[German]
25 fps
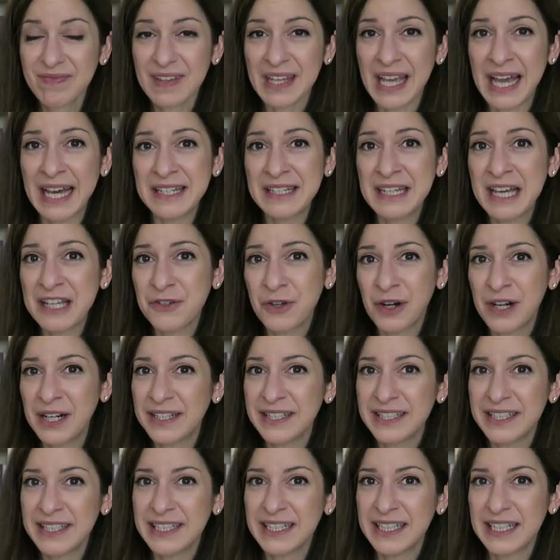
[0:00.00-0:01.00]
hat
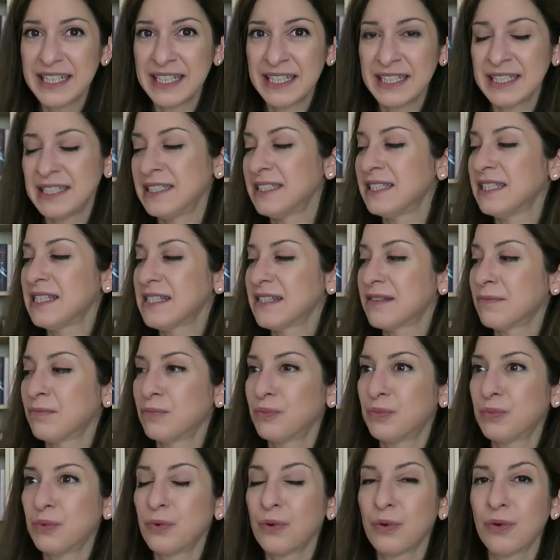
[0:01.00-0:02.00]
Nadolny in
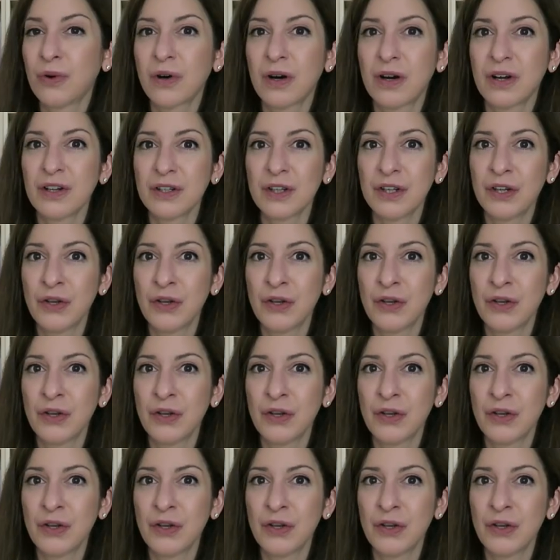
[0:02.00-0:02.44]
diesem Buch